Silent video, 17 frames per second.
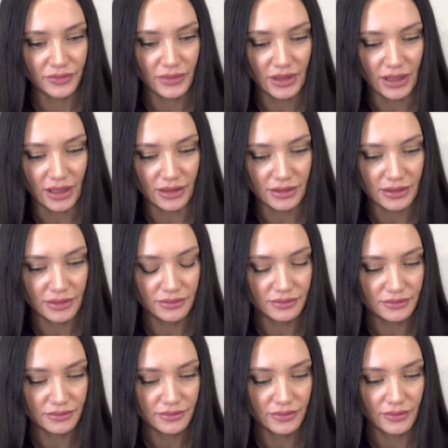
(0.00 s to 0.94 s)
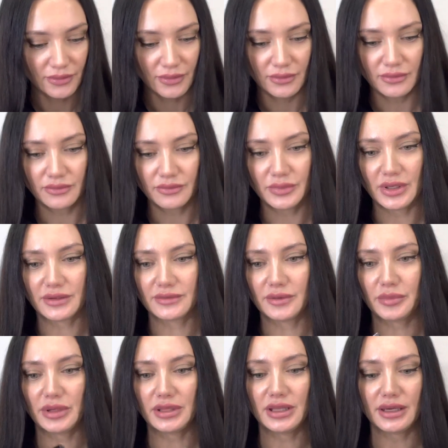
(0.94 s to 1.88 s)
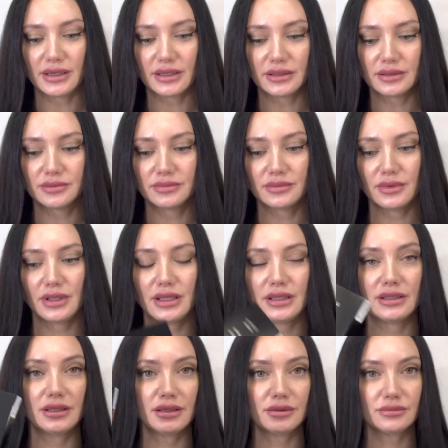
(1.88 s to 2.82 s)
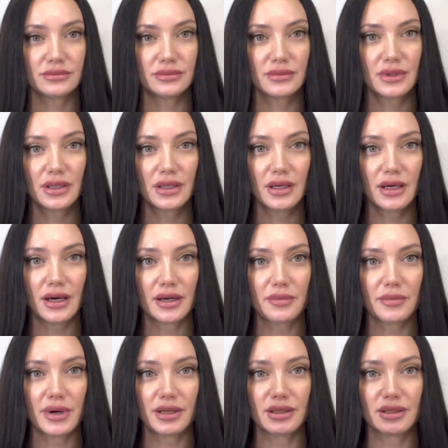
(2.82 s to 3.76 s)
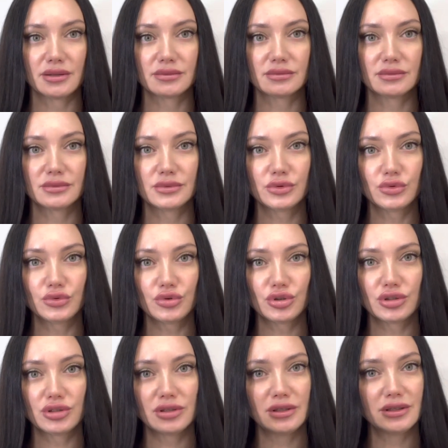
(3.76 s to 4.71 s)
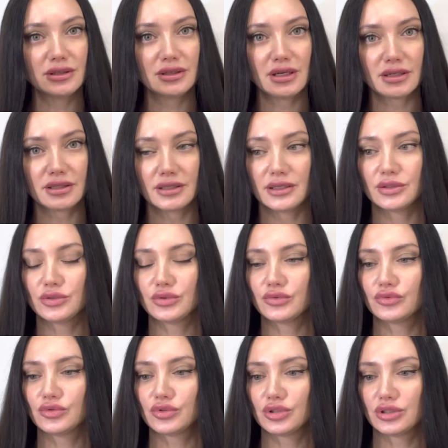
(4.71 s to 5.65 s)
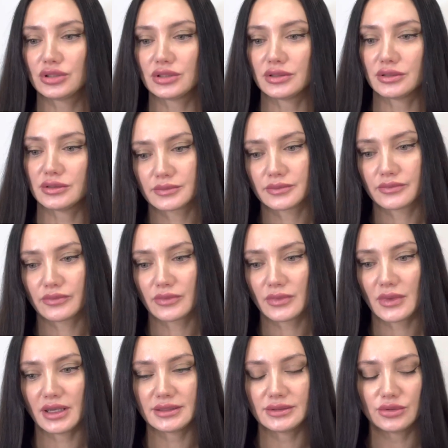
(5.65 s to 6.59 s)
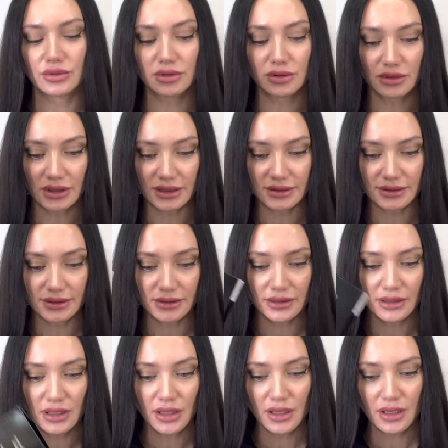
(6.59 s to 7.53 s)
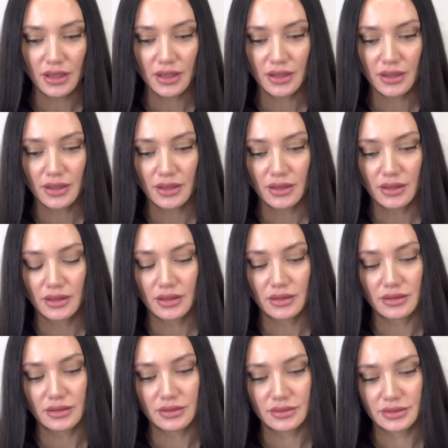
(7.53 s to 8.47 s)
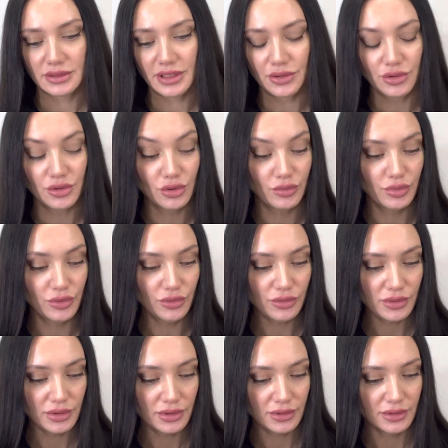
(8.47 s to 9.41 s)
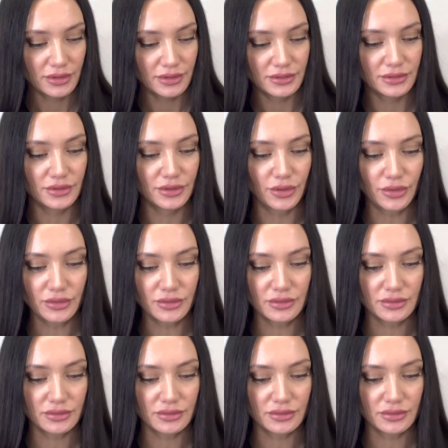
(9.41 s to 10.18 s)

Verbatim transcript: Так, первый подарок это Армания тушь, легендарная тушь Ice э, Classic. А, э, я ее не люблю, но